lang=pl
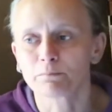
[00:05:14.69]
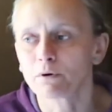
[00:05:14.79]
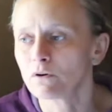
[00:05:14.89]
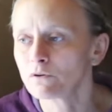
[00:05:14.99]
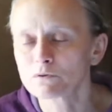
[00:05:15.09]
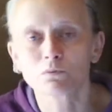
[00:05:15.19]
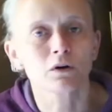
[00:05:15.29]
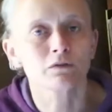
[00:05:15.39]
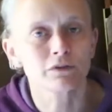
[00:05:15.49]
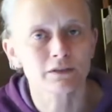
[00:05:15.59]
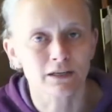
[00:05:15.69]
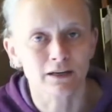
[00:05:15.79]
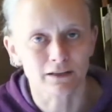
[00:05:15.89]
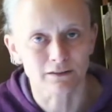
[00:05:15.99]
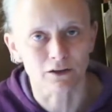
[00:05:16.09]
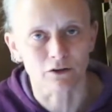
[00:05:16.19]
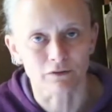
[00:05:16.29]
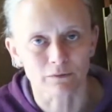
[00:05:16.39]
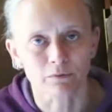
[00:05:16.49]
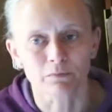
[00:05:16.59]
po słuchowiska
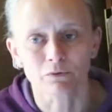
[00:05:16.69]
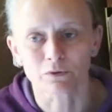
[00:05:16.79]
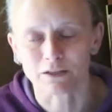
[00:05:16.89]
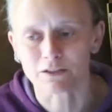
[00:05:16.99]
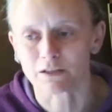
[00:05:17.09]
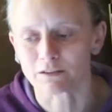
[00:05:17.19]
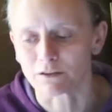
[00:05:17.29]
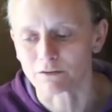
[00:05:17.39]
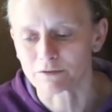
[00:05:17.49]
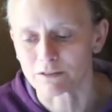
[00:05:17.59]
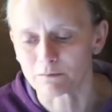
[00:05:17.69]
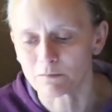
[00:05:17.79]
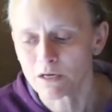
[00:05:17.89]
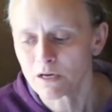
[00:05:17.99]
radiowe, bo był także radiowcem,